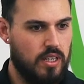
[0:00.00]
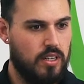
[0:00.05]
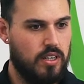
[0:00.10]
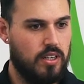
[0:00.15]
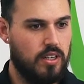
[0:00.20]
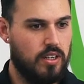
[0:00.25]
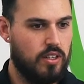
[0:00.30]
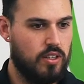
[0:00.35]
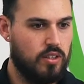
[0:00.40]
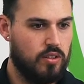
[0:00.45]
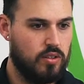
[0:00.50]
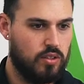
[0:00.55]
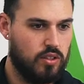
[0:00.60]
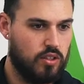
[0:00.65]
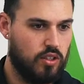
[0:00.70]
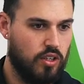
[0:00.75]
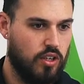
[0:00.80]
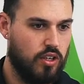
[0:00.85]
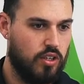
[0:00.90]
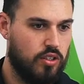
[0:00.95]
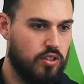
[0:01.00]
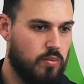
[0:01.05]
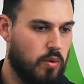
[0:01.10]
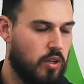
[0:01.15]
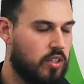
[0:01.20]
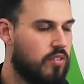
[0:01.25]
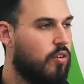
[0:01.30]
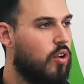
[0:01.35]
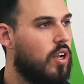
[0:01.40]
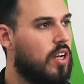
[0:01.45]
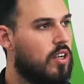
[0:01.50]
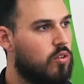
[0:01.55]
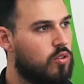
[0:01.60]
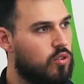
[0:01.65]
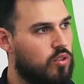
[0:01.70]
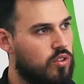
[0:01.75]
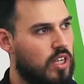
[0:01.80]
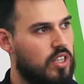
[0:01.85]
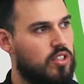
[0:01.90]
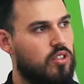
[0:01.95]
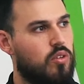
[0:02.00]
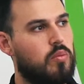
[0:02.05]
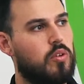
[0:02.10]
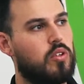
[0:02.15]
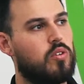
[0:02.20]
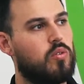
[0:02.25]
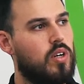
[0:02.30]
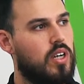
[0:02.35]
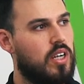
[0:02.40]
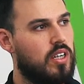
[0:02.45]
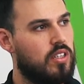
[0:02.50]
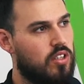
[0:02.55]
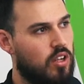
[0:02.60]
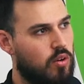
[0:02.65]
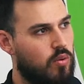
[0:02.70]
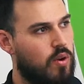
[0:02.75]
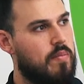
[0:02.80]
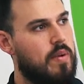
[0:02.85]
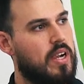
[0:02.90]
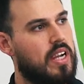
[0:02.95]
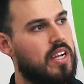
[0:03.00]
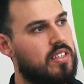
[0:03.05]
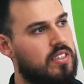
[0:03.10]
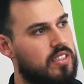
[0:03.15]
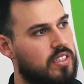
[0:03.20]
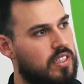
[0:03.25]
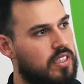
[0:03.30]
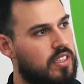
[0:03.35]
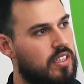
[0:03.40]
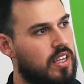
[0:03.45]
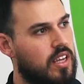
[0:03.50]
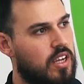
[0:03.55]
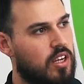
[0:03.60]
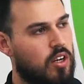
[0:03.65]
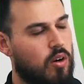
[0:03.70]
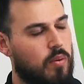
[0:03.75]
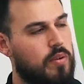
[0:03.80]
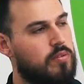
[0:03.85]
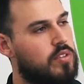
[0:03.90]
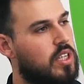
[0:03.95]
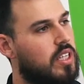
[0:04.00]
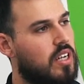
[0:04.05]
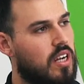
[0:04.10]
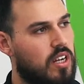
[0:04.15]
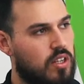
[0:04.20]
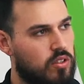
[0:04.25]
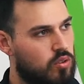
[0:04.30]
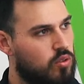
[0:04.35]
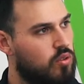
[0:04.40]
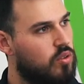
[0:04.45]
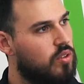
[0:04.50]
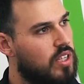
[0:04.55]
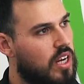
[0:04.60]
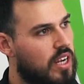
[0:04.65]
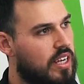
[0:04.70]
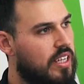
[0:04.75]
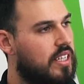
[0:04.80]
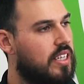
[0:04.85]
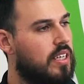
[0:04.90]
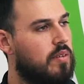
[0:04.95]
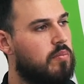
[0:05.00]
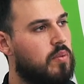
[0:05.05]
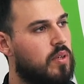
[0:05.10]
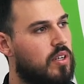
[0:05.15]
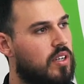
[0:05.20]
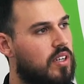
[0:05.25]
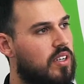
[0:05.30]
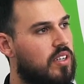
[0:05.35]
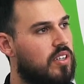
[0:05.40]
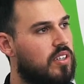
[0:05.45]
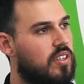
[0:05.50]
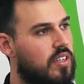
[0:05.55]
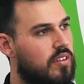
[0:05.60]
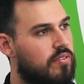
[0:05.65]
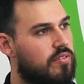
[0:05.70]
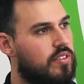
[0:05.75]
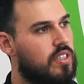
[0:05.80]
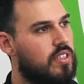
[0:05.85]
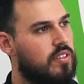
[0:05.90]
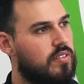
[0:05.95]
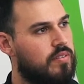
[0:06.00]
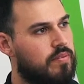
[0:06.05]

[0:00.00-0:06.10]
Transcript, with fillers: euh, as du monde qui font la consultation pour toi, as le web magazine. Combien vous êtes rendus dans l'équipe euh, On est